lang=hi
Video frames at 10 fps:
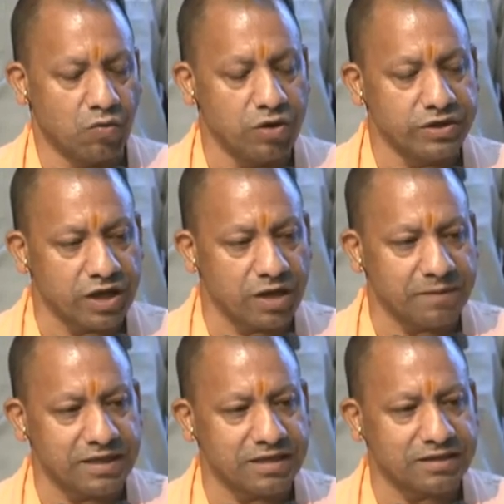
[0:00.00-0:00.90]
कोई
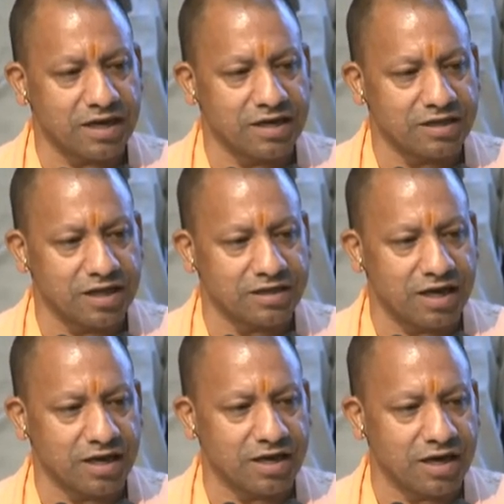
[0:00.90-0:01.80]
जनपद ऐसा नहीं था
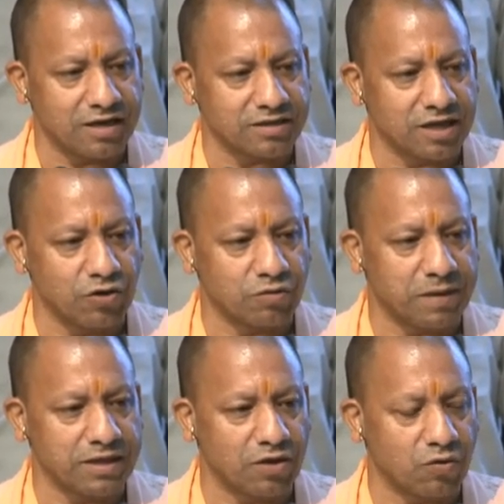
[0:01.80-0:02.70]
जहां गन्ना किसान
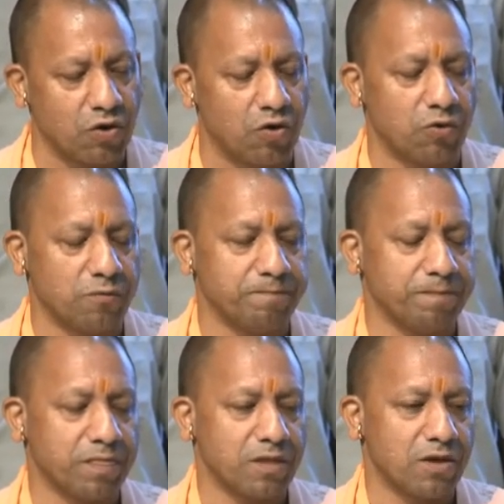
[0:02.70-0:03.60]
उत्पादक हो
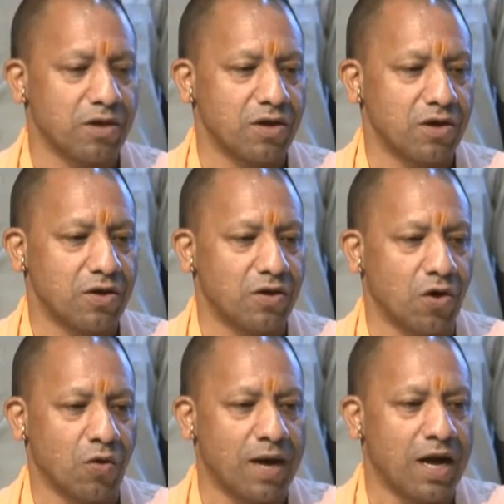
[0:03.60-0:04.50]

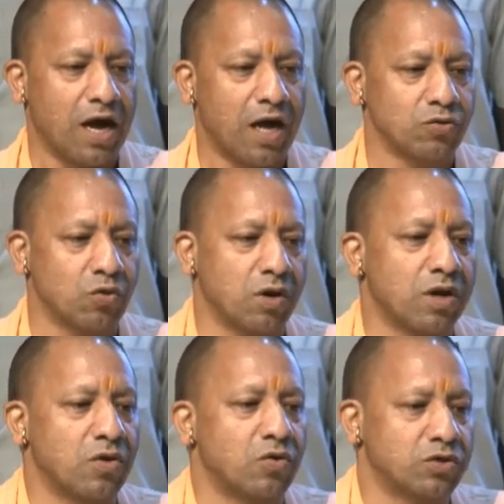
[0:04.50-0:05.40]
और वहां
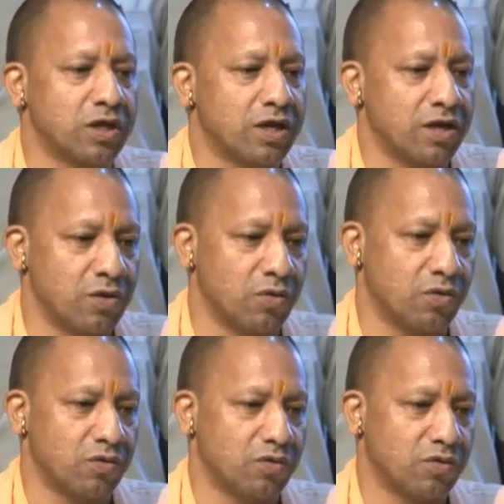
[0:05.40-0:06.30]
आंदोलन न होते रहे
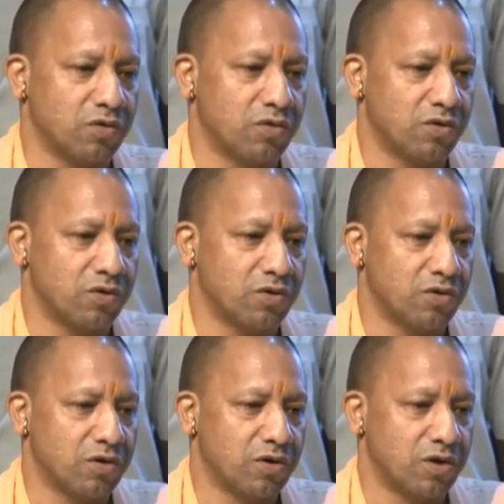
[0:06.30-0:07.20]
हो
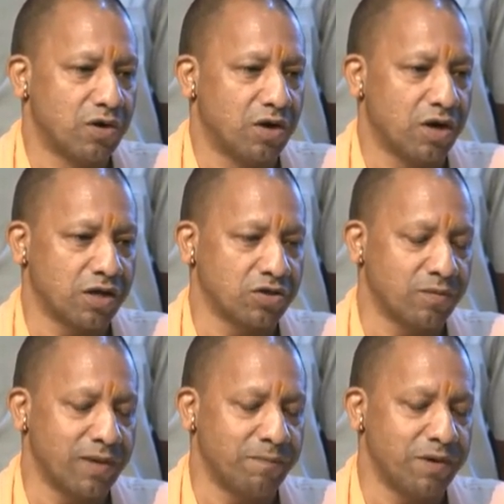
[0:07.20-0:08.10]
और
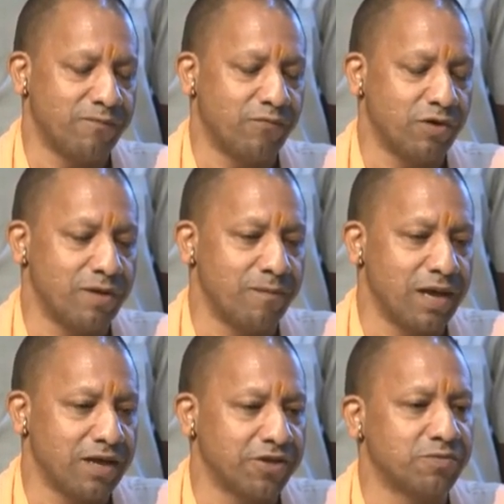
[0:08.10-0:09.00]
अंत में अपनी पूरी
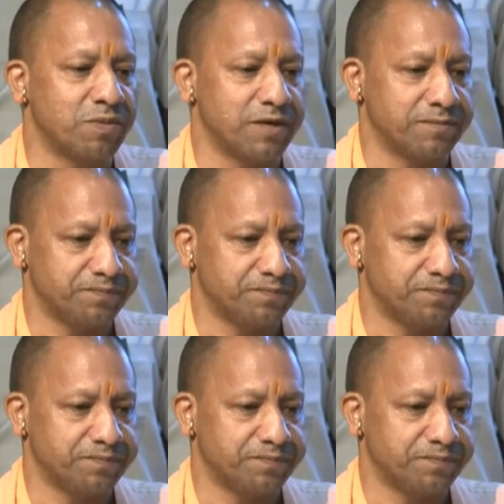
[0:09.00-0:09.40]
मेहनत पे